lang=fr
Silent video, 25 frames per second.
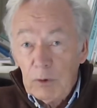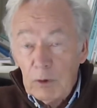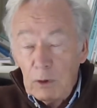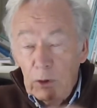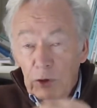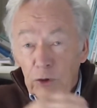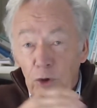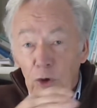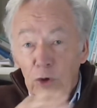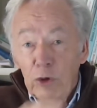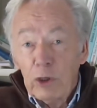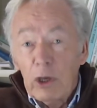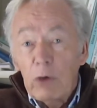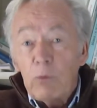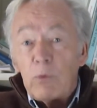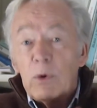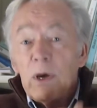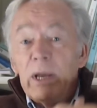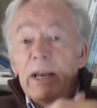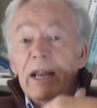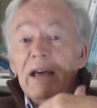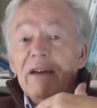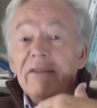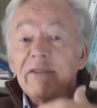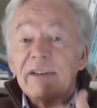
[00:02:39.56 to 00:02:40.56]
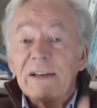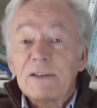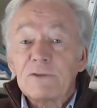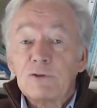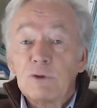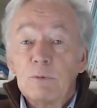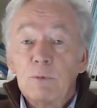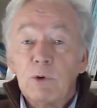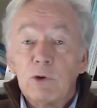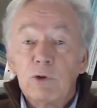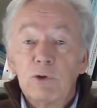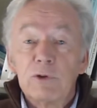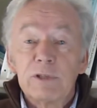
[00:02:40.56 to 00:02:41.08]
Donc il y a eu un
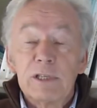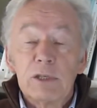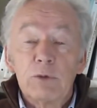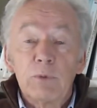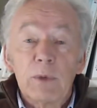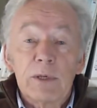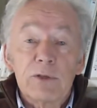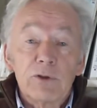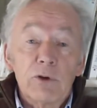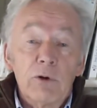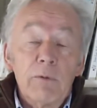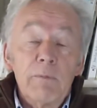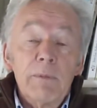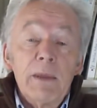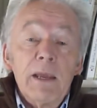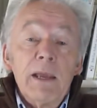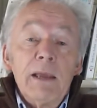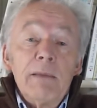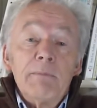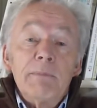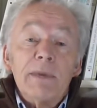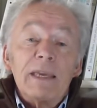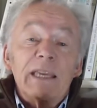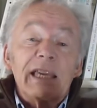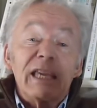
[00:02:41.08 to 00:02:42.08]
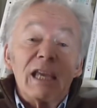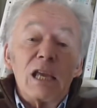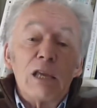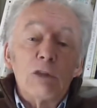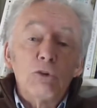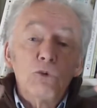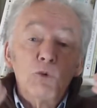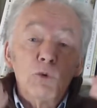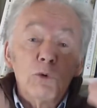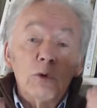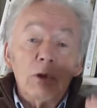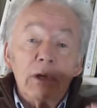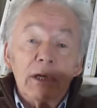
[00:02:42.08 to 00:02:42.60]
inversement de situation, mais qui, est
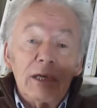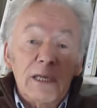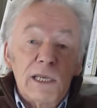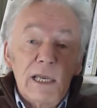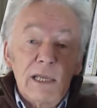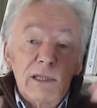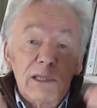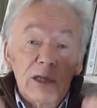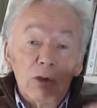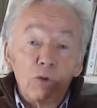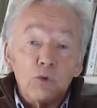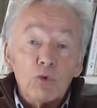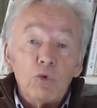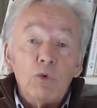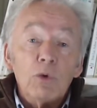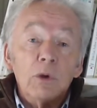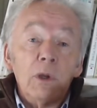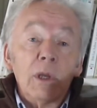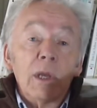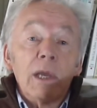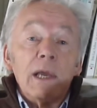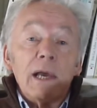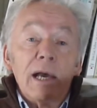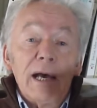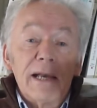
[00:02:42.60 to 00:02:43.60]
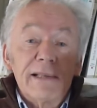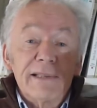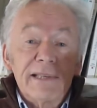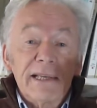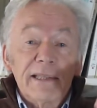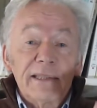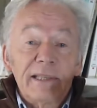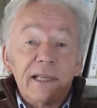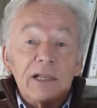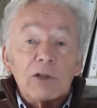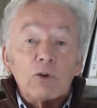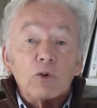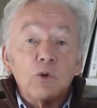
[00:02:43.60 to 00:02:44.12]
dû, qui était dû à
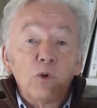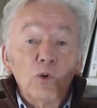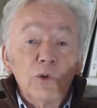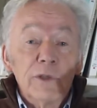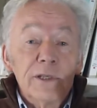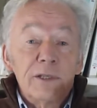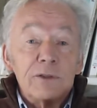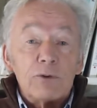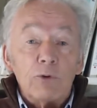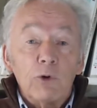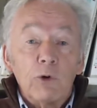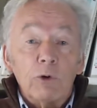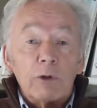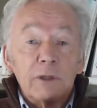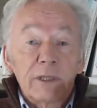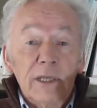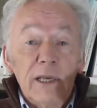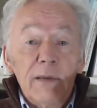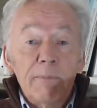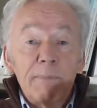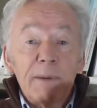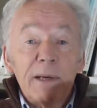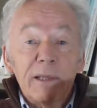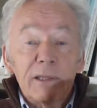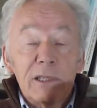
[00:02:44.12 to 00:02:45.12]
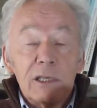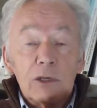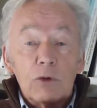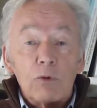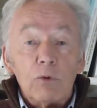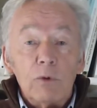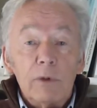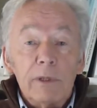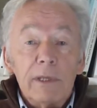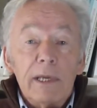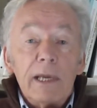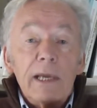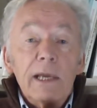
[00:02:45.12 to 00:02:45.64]
certaines conditions très
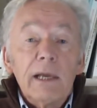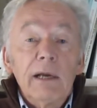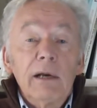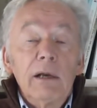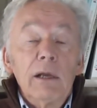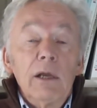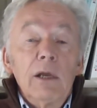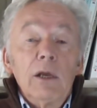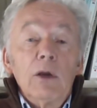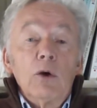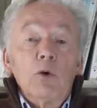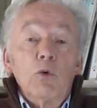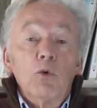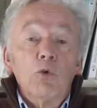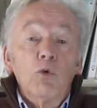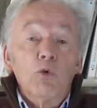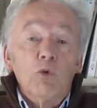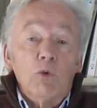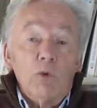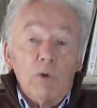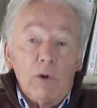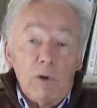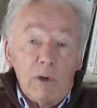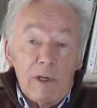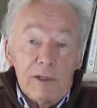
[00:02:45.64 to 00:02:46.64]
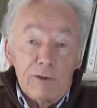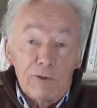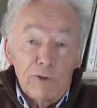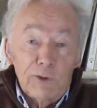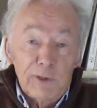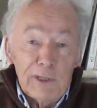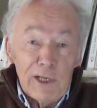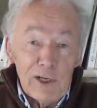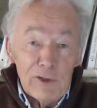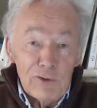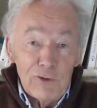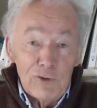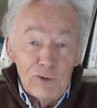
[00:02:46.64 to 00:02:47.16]
particulières où euh, les
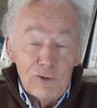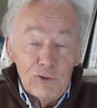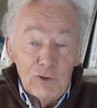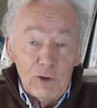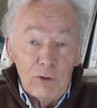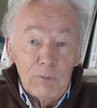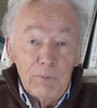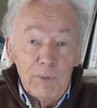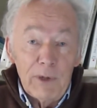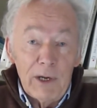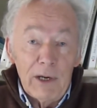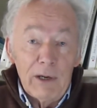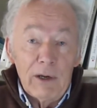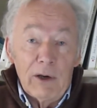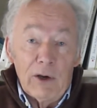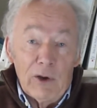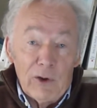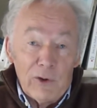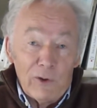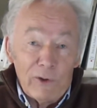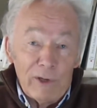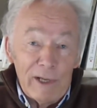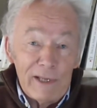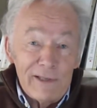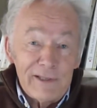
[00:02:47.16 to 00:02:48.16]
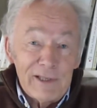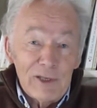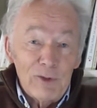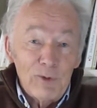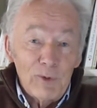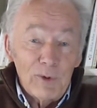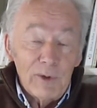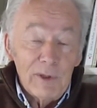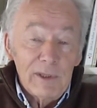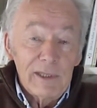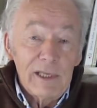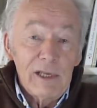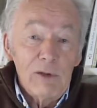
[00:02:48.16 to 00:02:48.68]
otages ne se sentent pas en
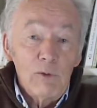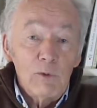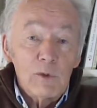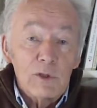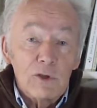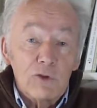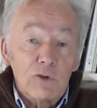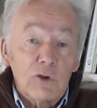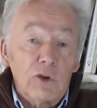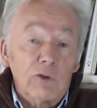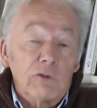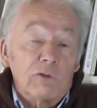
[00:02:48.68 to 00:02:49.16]
insécurité, où, se euh,